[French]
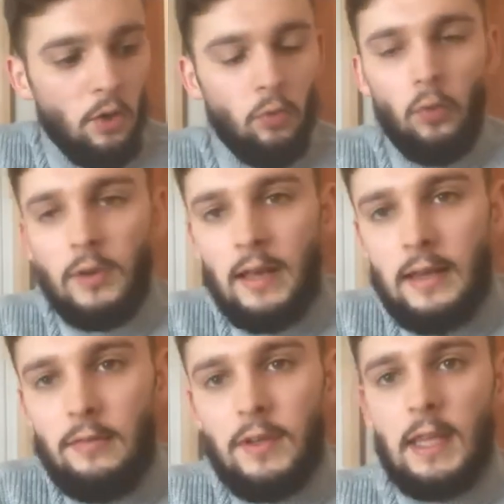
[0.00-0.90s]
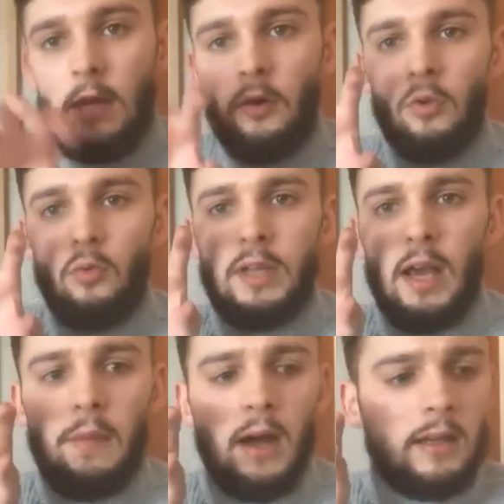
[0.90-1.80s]
où on a des vidéos où il y a
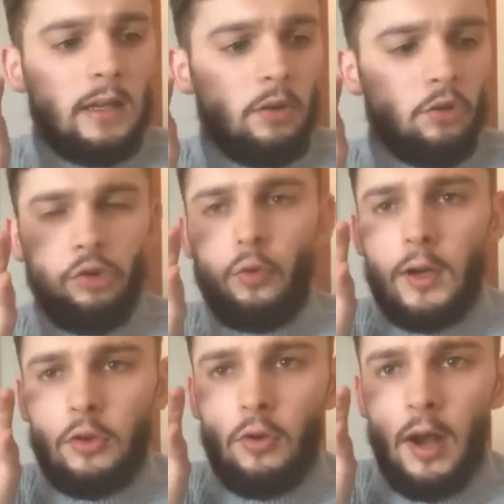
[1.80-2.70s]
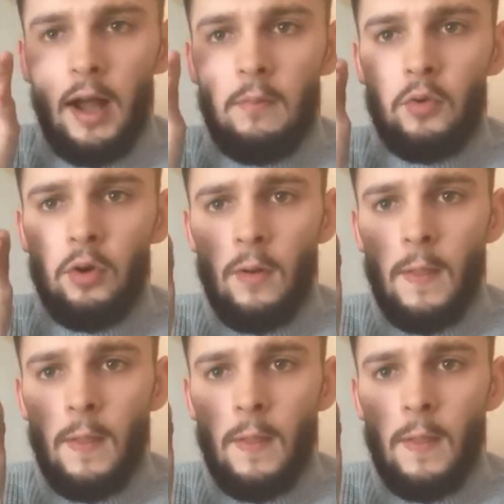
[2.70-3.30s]
marqué, euh, je crois que un mot,